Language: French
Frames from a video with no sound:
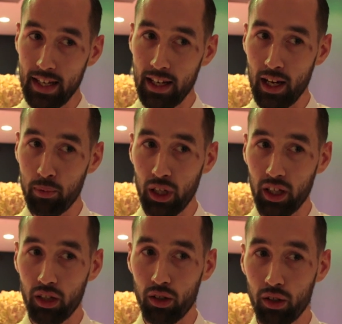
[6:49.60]
Et
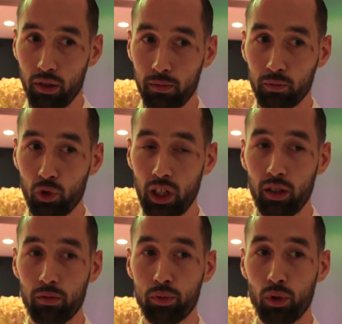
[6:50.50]
après, euh,
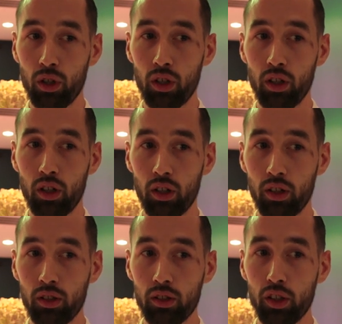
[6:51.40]
voilà, pour,
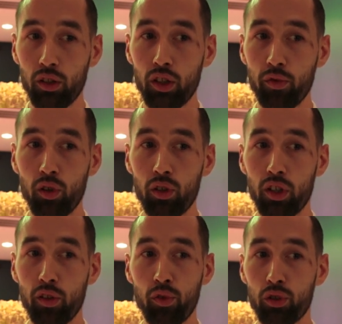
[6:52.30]
euh, il,
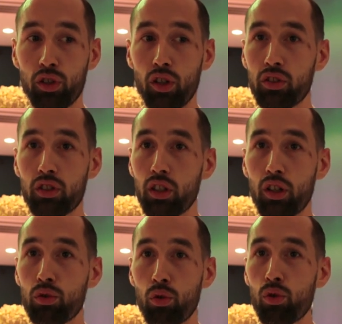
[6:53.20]
faut, il faut se lancer
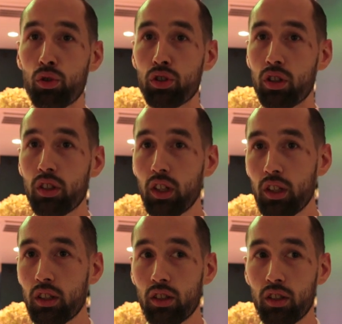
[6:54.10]
quand on le sent.
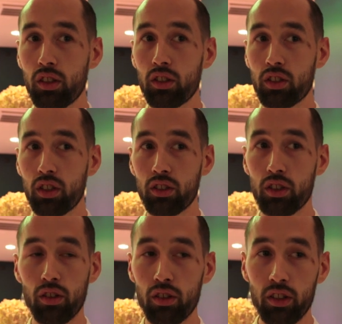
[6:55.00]

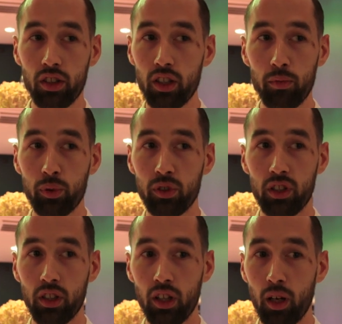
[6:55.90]
C'est dans les tripes,
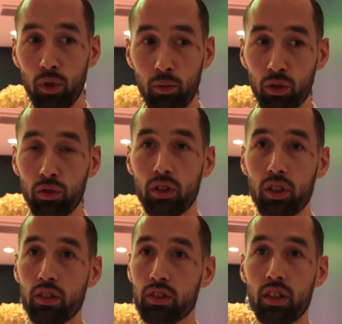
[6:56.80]
c'est à un moment
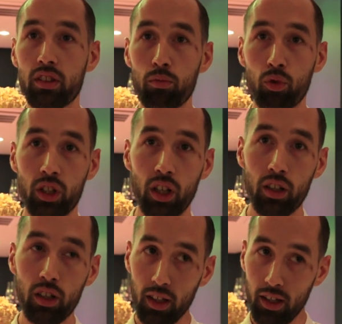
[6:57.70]
donné, ça a été mon
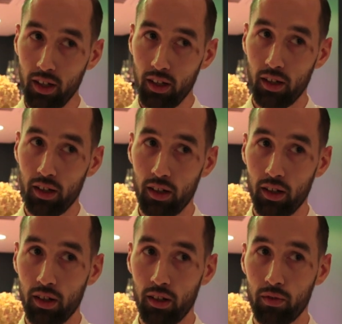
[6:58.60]
cas. on
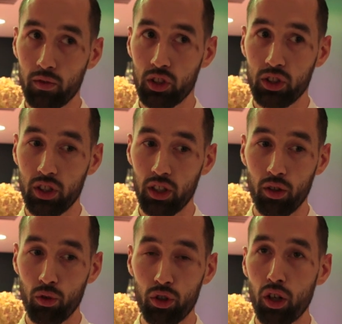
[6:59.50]

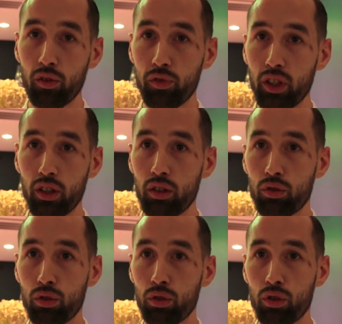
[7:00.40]
a envie
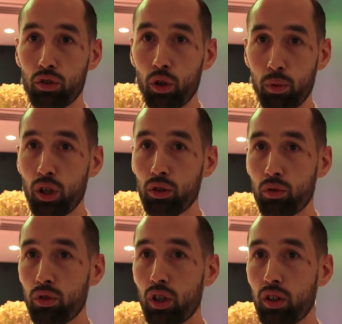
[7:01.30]
d'entreprendre,
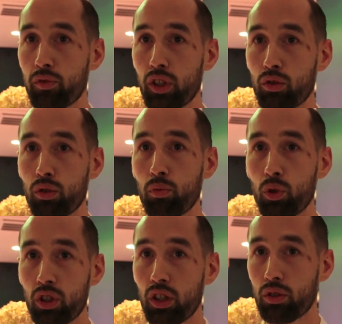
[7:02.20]
on a envie de
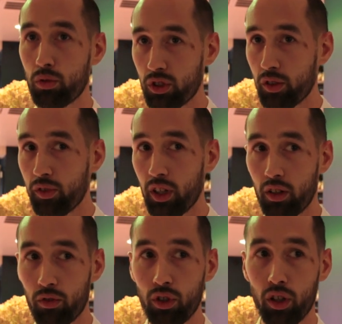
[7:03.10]
montrer ce qu'on sait
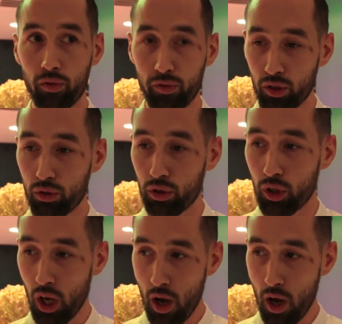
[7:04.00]
faire, on a envie de